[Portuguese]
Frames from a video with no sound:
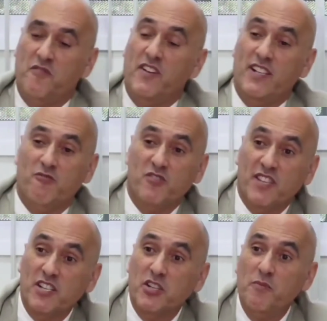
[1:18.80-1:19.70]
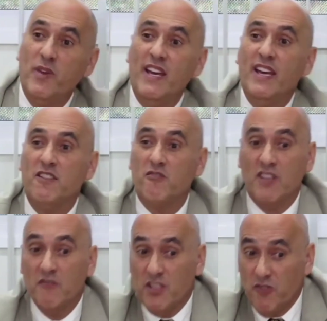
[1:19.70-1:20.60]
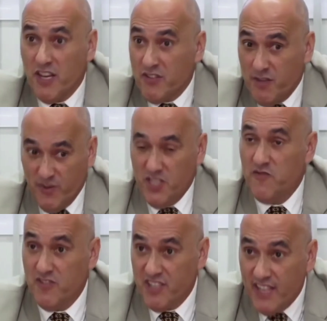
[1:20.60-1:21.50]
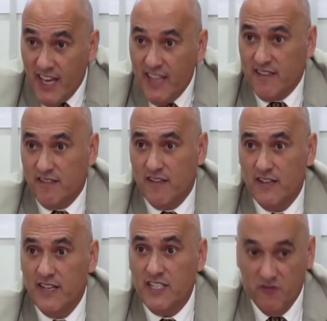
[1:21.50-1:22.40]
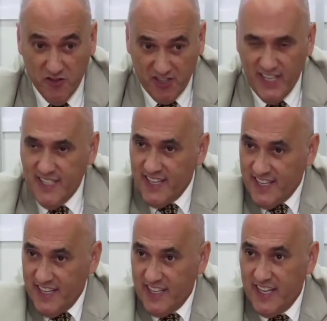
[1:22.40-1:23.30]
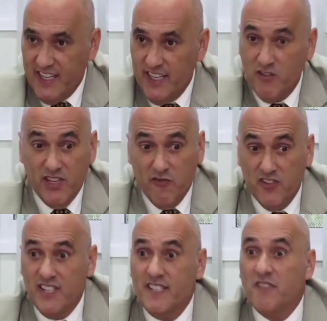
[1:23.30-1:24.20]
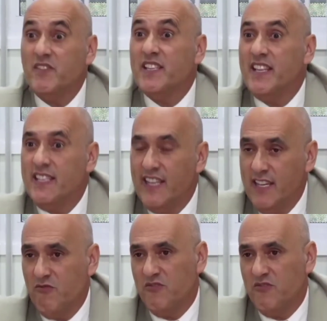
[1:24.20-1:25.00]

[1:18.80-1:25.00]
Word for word: fala em constrangimento, tal. Então eu quero saber de vocês, de vocês secretaria, o que vocês estão entendendo